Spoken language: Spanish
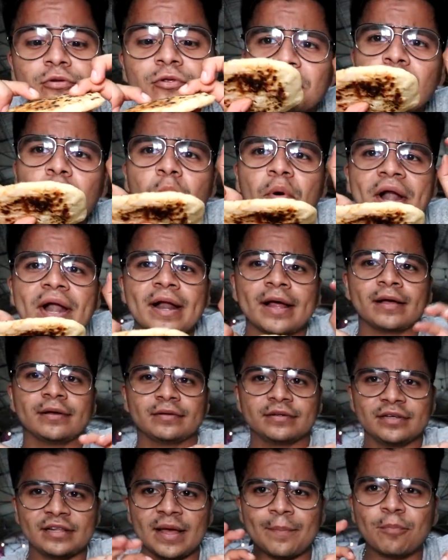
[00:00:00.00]
quedó buena
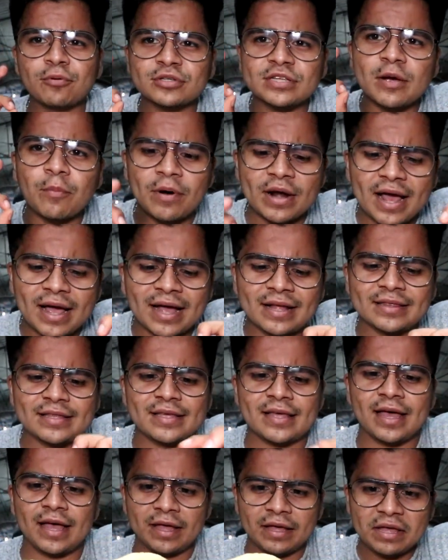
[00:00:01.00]
y le puse buena
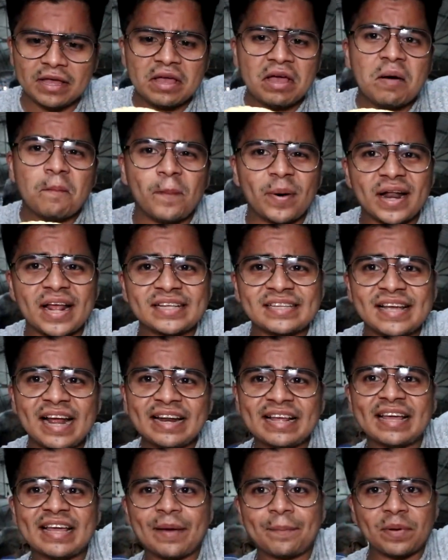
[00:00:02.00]
cantidad. Para ser
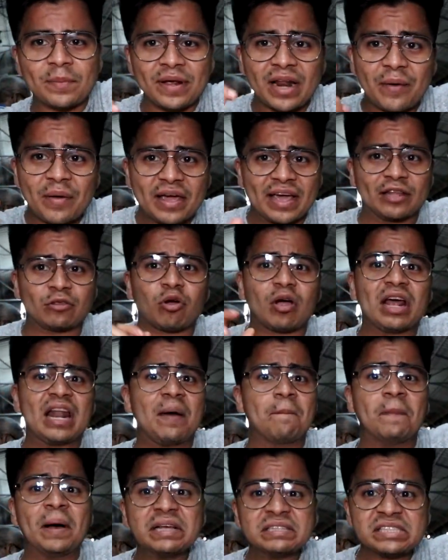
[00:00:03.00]
alguien que primera vez que toque
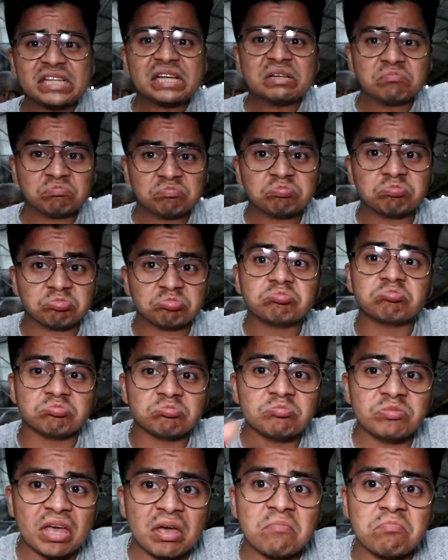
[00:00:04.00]
la masa,
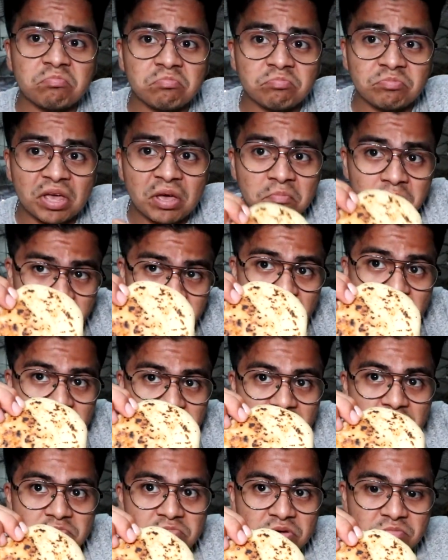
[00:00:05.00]
bien, bien,
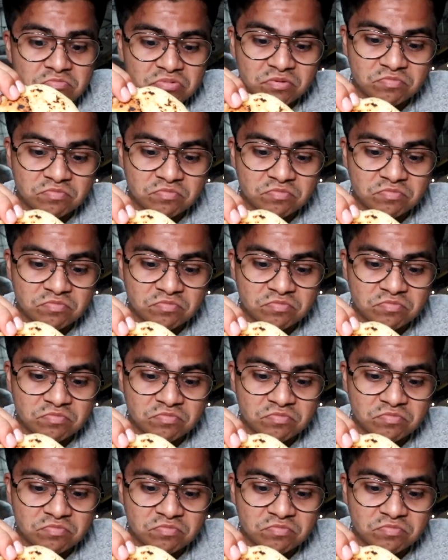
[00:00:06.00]
bien, bien, bien,